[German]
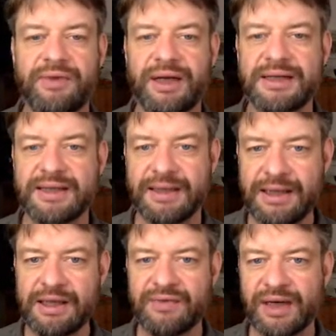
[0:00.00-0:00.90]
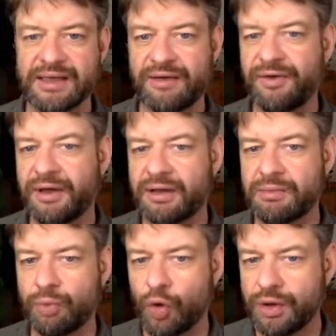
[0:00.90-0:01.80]
Wenn das riecht, wenn das anfängt
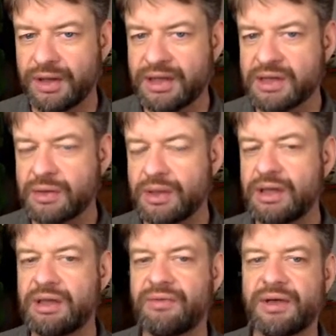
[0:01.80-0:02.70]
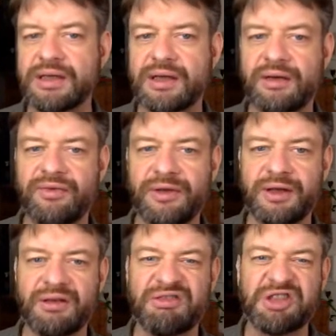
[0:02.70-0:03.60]
modrig zu riechen, wenn das
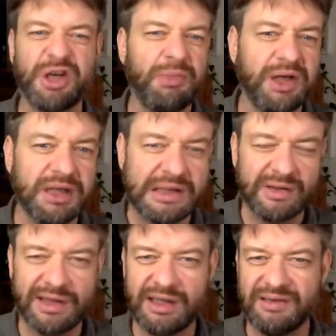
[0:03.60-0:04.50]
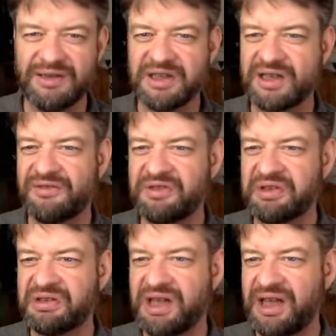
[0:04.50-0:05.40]
anfängt schimmlig zu riechen, wenn das
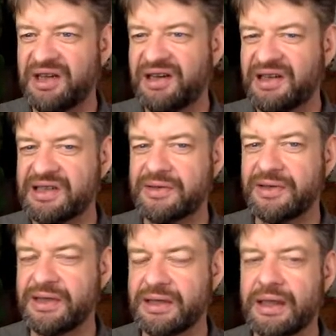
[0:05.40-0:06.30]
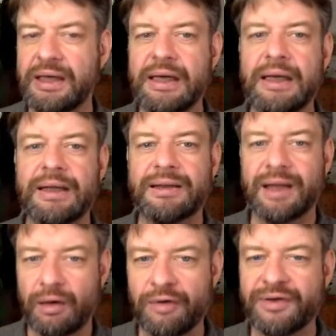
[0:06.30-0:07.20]
anfängt eklig zu riechen,
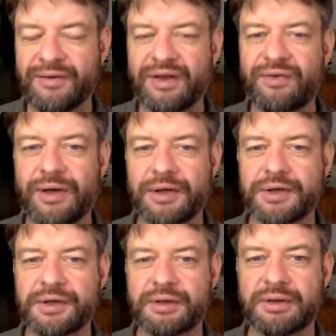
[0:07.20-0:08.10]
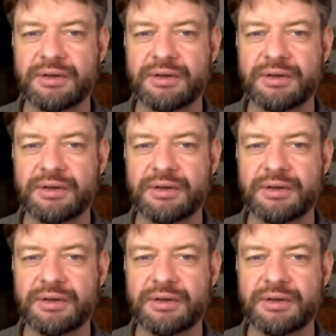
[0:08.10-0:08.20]
dann läuft da was falsch.